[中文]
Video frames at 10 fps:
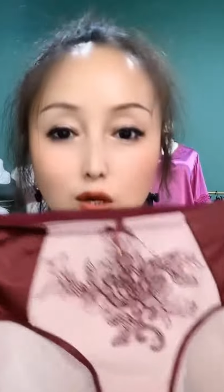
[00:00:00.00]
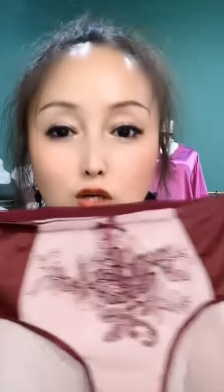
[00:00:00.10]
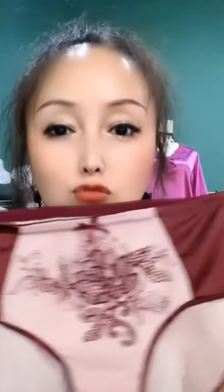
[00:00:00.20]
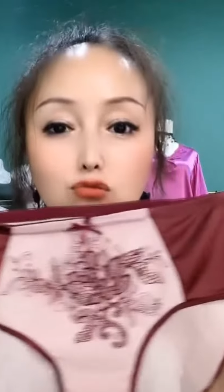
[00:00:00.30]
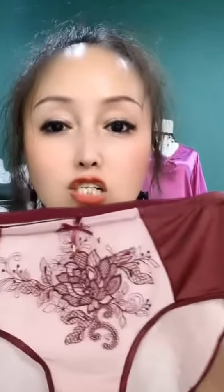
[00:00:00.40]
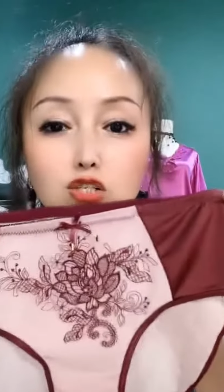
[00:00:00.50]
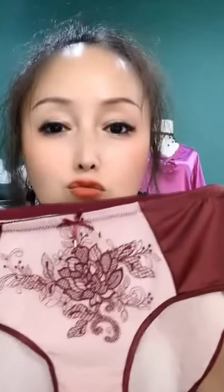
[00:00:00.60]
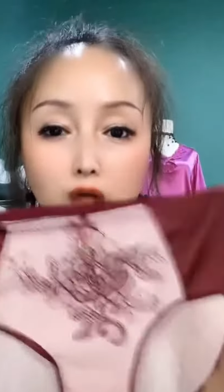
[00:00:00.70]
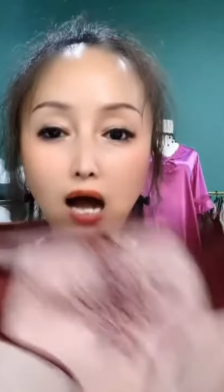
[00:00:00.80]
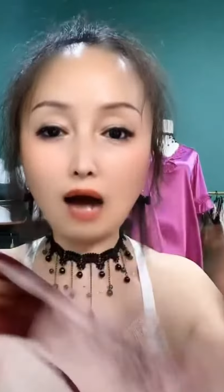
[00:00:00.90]
欢舒适
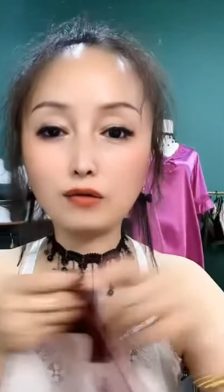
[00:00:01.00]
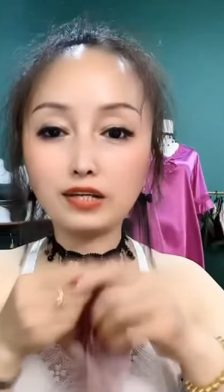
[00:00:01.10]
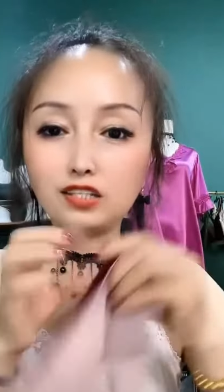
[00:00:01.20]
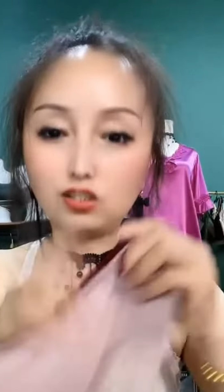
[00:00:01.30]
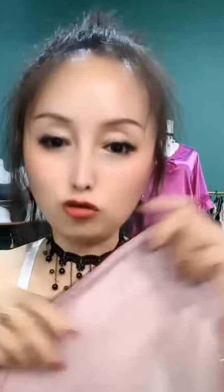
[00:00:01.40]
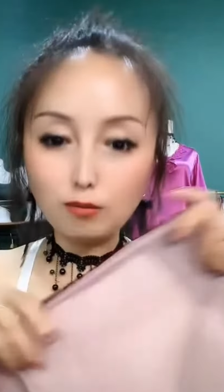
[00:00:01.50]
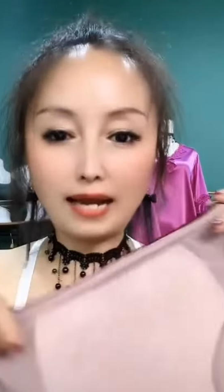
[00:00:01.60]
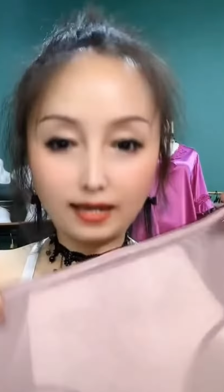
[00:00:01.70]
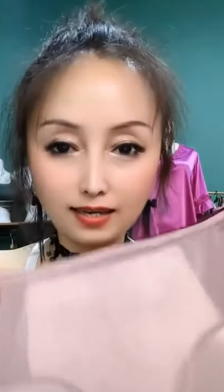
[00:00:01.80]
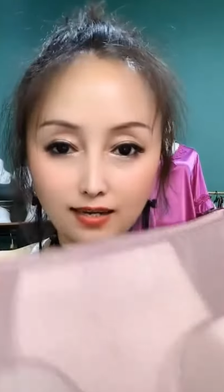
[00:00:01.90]
度高的，你就
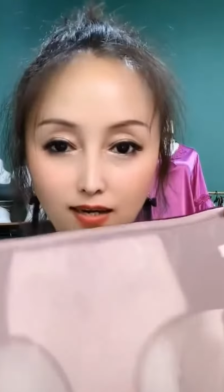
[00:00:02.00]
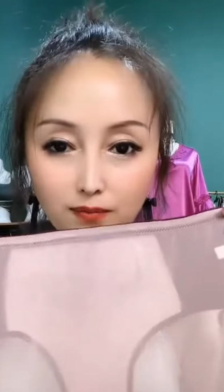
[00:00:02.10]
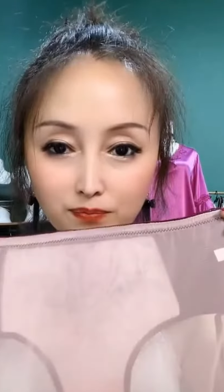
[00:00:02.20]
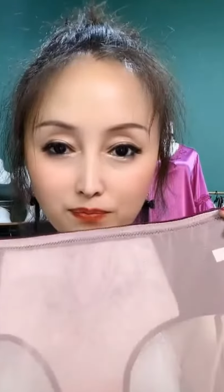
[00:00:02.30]
买这个。